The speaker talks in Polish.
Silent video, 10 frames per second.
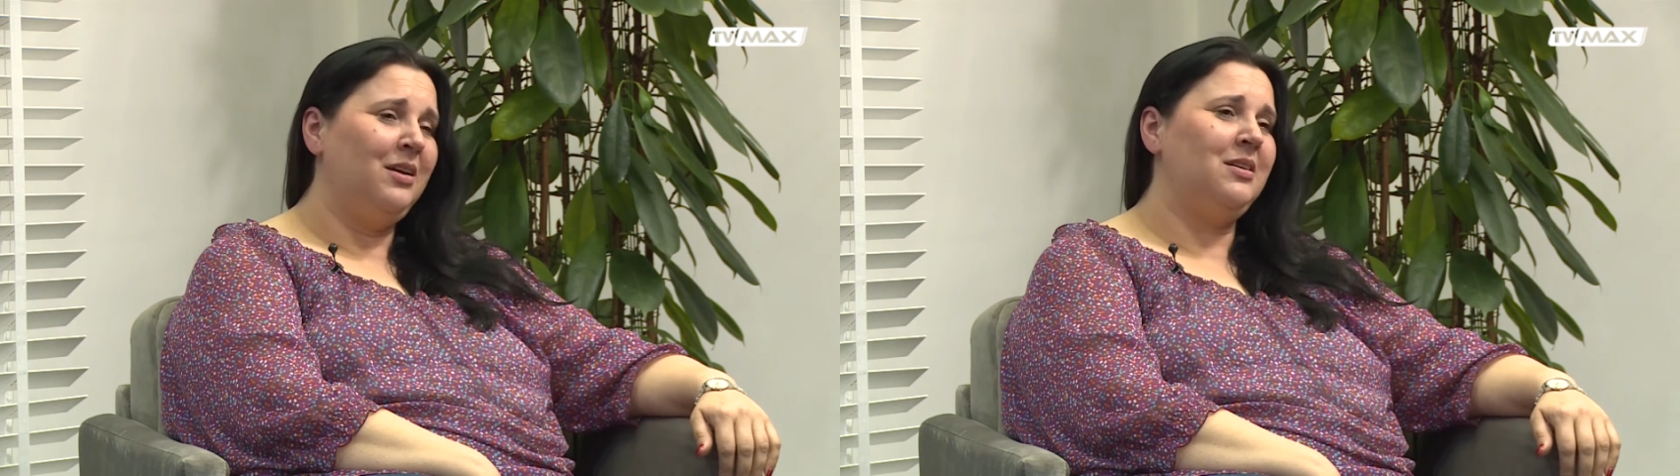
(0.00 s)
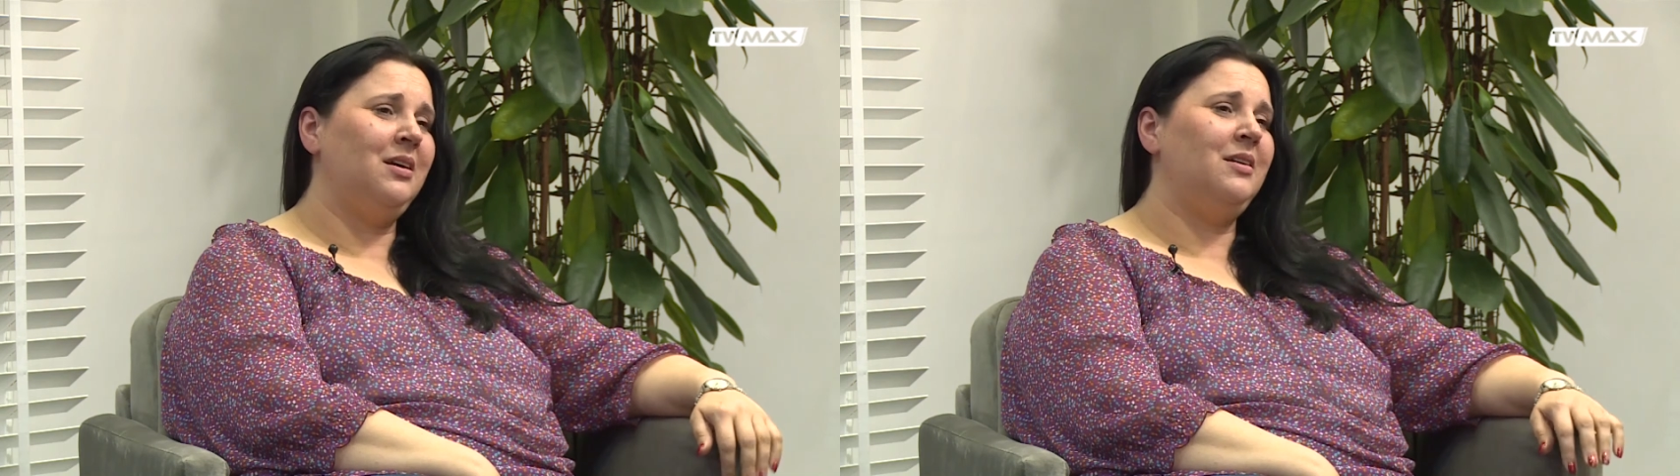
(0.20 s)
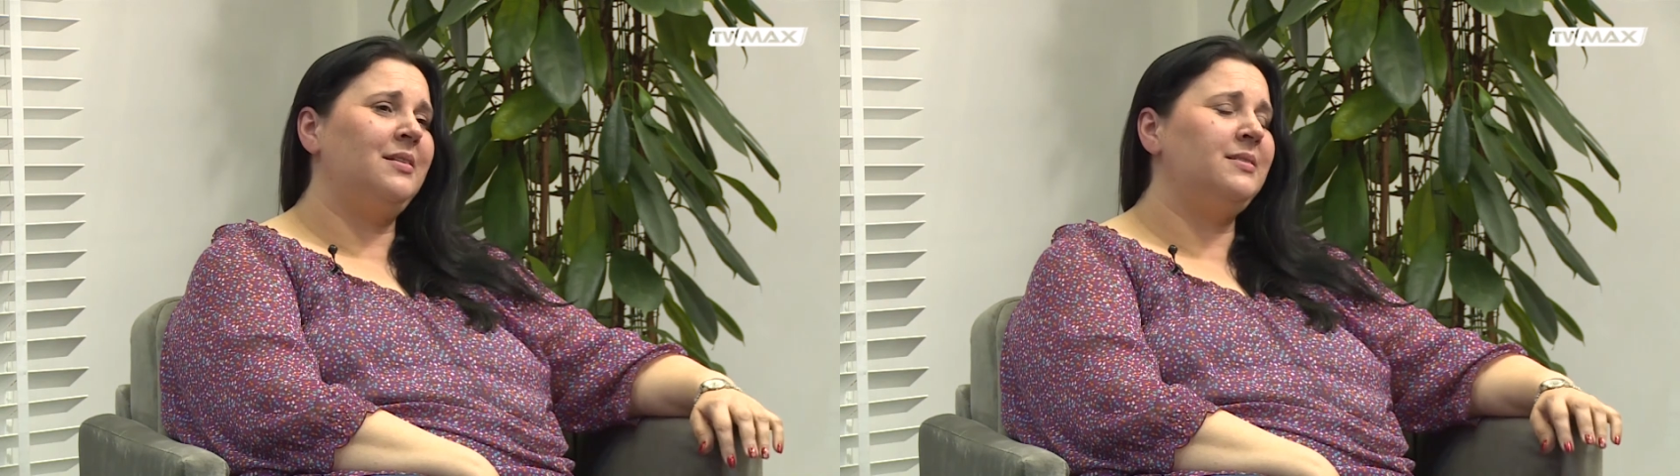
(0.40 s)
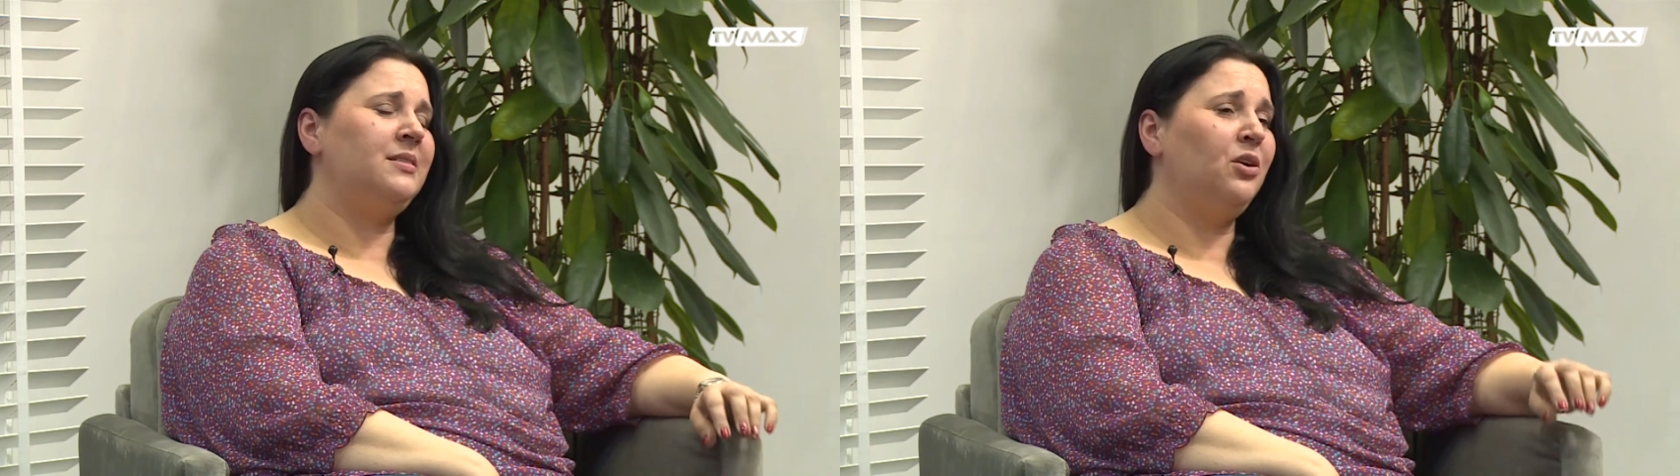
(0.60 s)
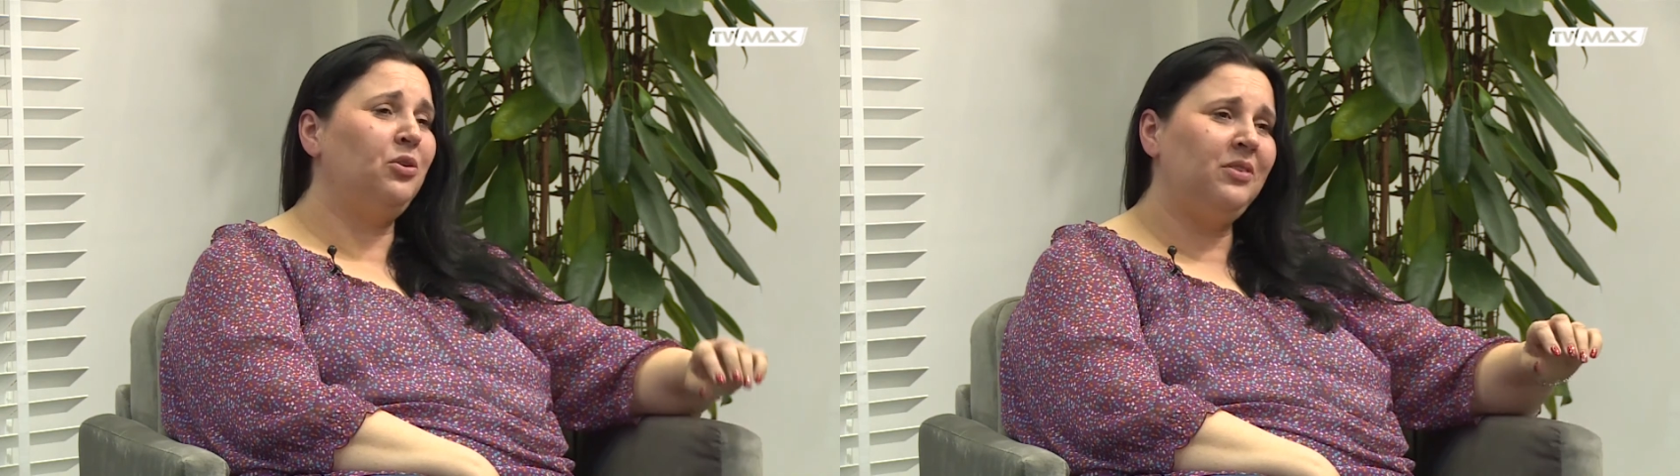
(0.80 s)
e, z
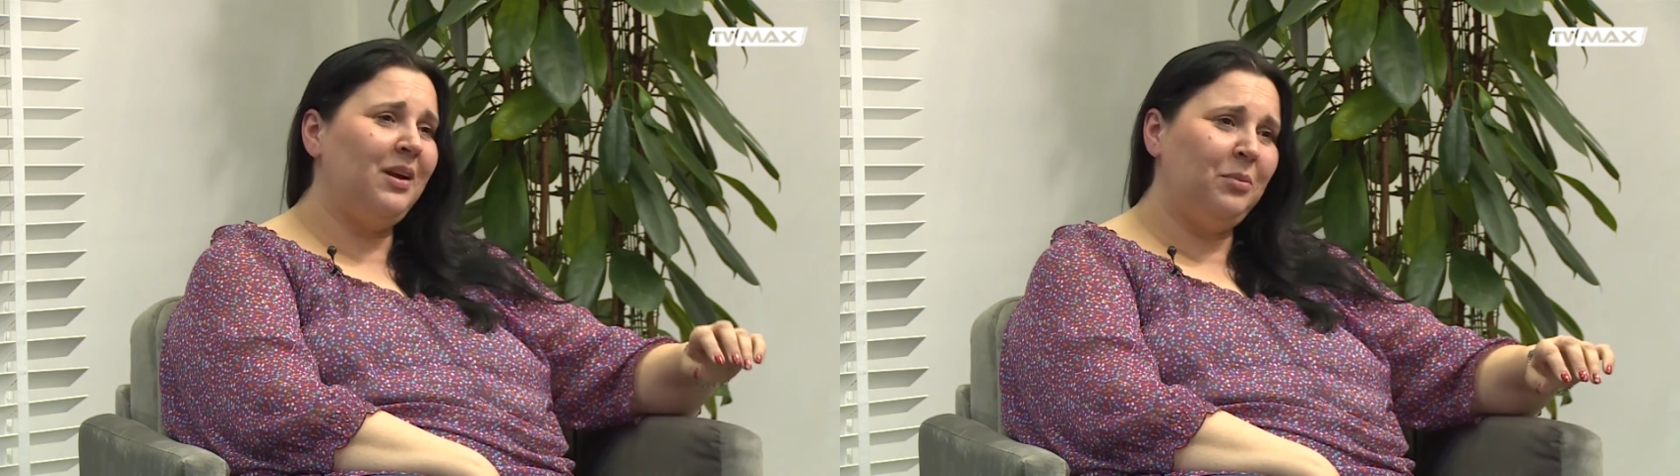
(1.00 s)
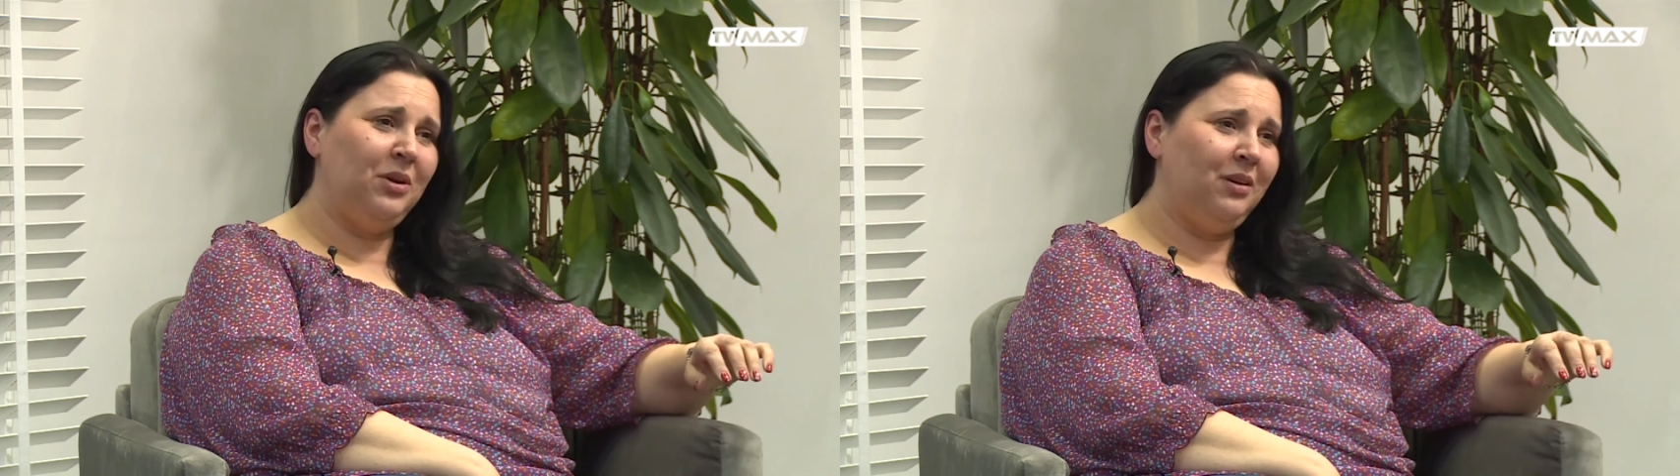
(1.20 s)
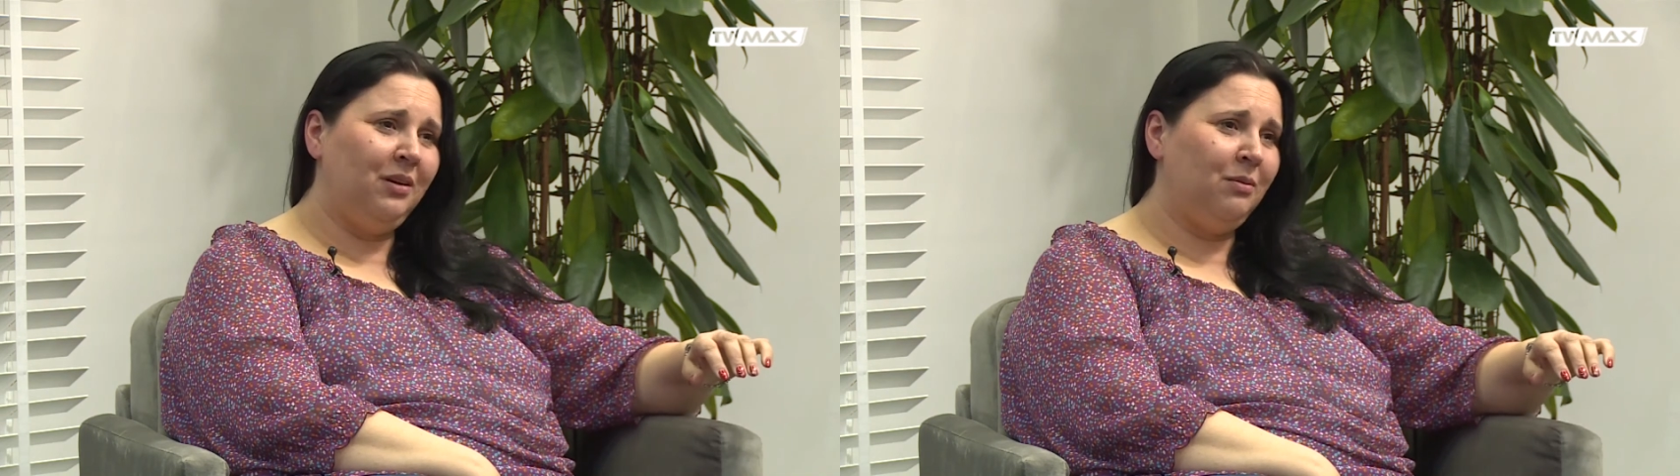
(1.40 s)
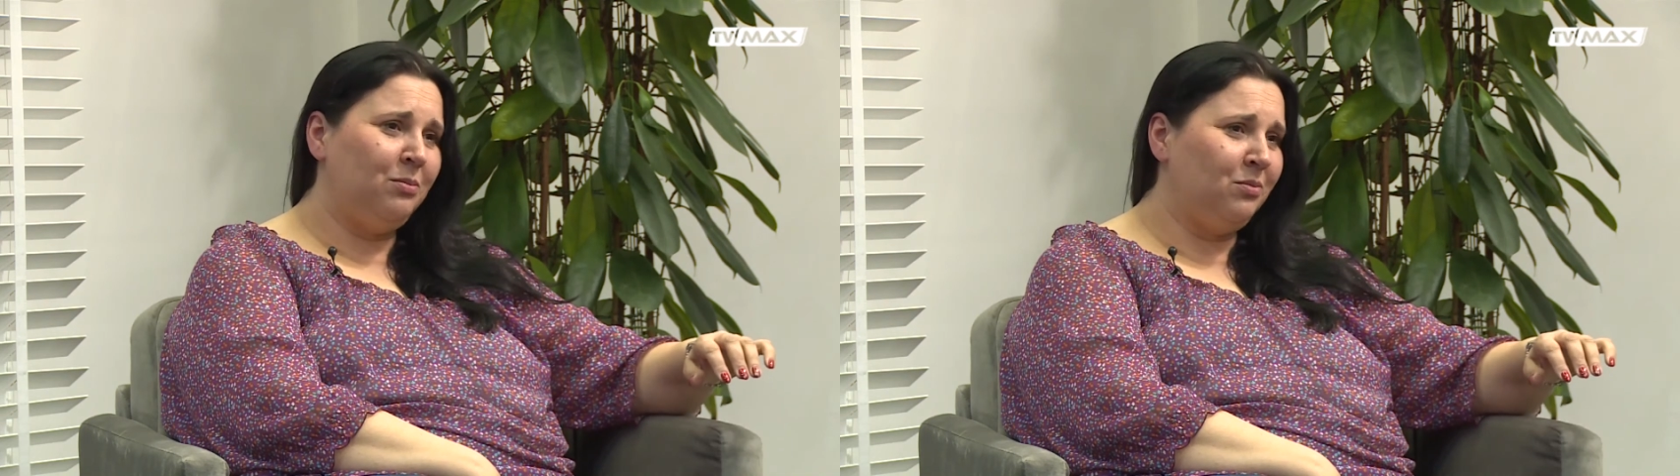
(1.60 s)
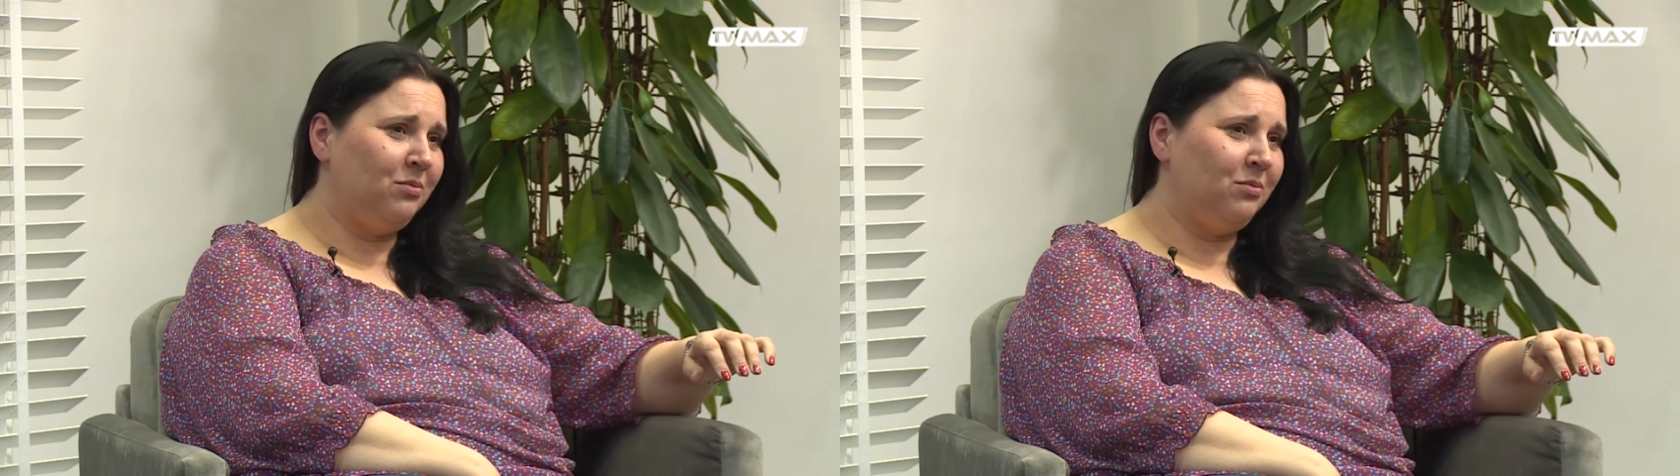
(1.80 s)
nagrodami